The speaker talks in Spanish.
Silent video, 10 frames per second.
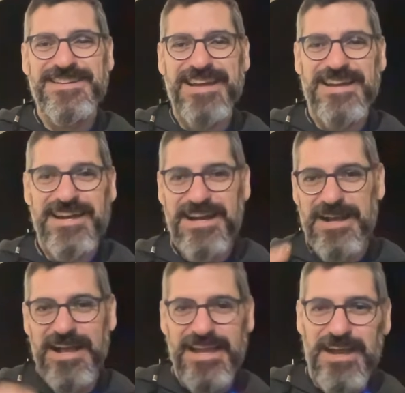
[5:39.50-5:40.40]

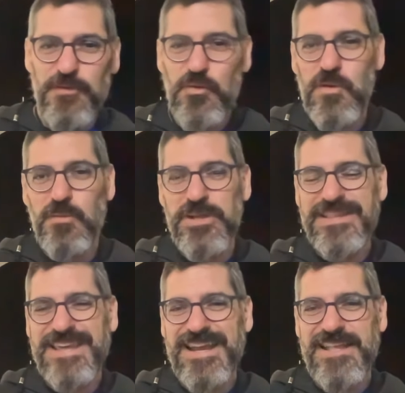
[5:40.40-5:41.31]
a, un nuevo
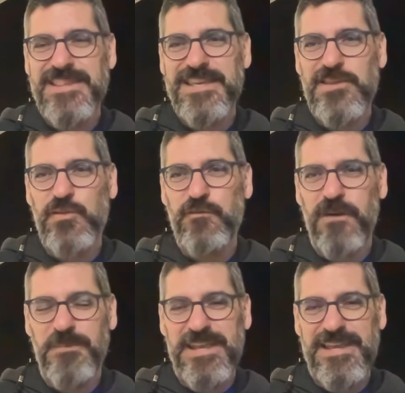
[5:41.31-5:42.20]
integrante en tu
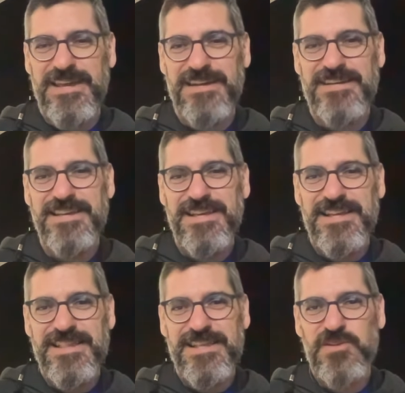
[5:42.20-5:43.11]
familia,
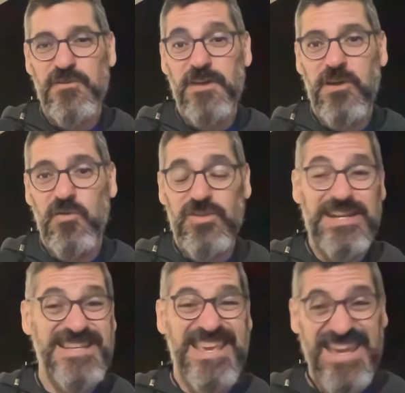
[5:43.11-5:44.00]
la Surface Go
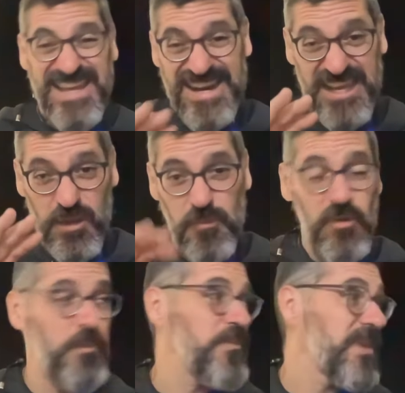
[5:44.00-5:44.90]
3, qué gran equipo.